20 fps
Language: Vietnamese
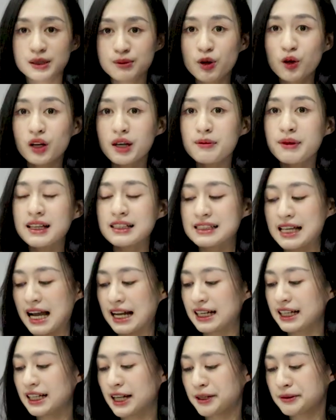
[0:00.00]
với mỗi cái mệnh
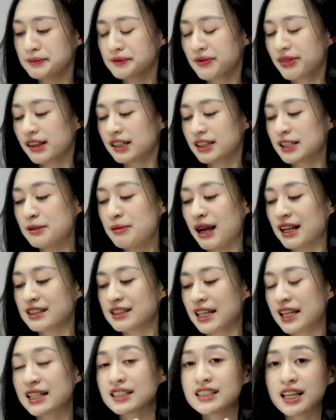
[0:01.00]
giá này này thì bạn
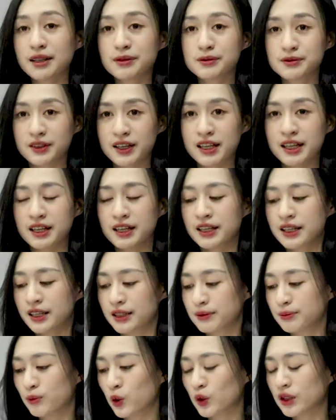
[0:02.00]
sẽ nhận về
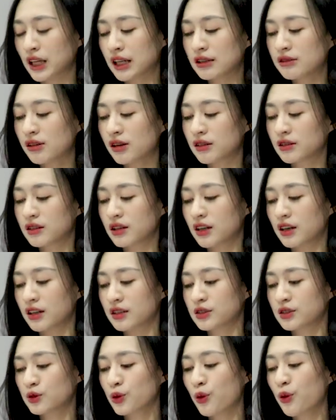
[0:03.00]
một cái lượng
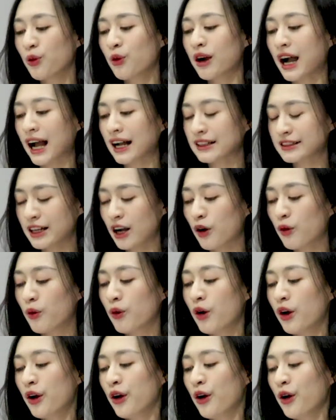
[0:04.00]
xu khác nhau.
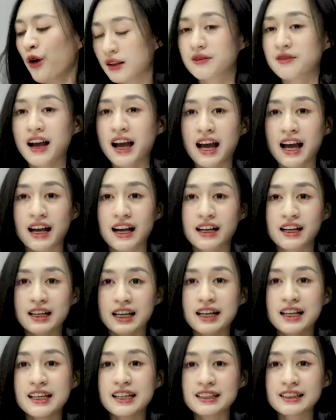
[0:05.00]
Và
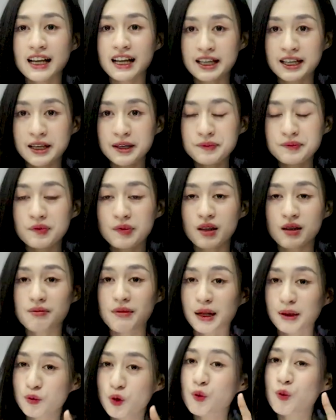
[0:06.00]
cái kính này ấy,
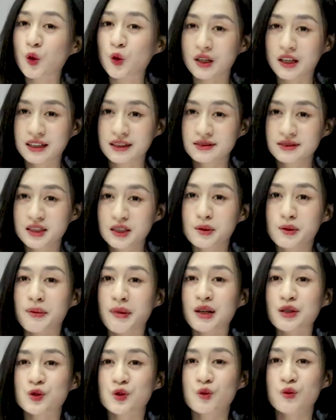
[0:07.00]
bạn mua một lần nhưng mà
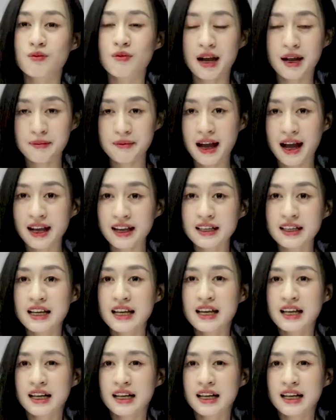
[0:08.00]
bạn dùng mãi mãi.